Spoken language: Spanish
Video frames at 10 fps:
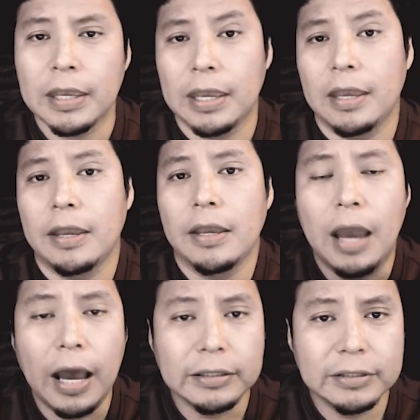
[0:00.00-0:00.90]
eh,
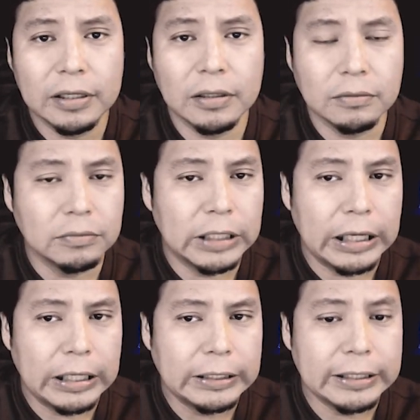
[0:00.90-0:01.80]
hacen,
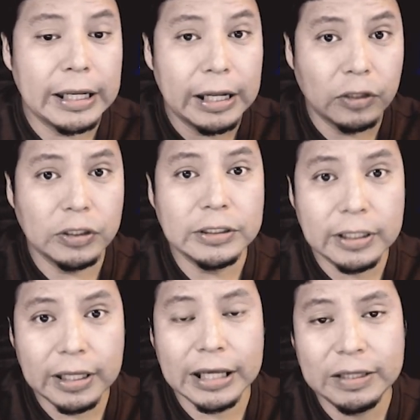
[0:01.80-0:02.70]
eh, sale la
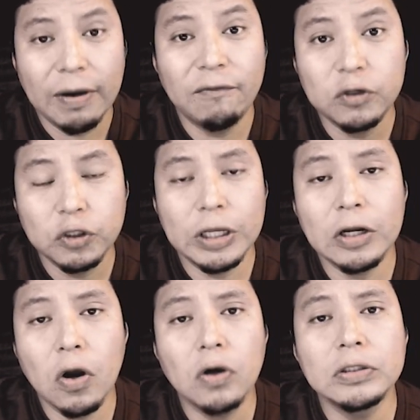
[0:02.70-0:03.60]
noticia de que se va a
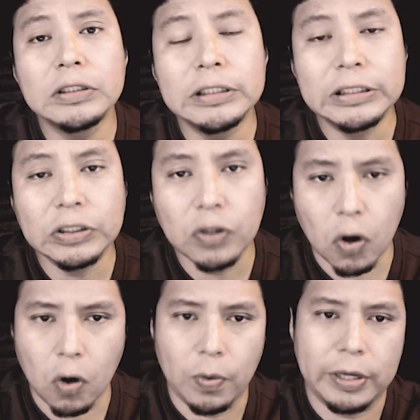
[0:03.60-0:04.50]
fusionar con
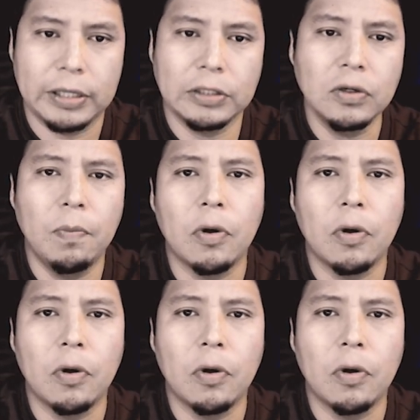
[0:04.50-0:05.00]
Discovery, ¿no?